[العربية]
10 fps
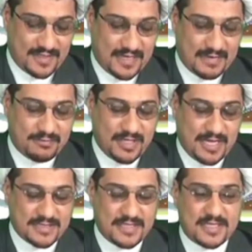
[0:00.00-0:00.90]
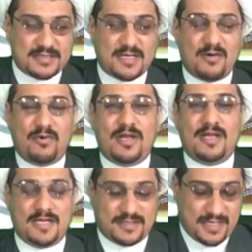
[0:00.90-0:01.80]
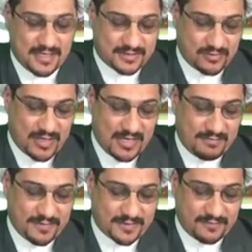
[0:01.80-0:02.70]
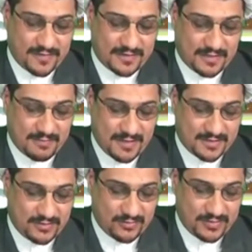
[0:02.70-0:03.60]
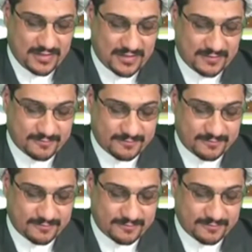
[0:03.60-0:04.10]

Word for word: عبد العزيز اولا اسالك سؤال بصفتك من السعوديه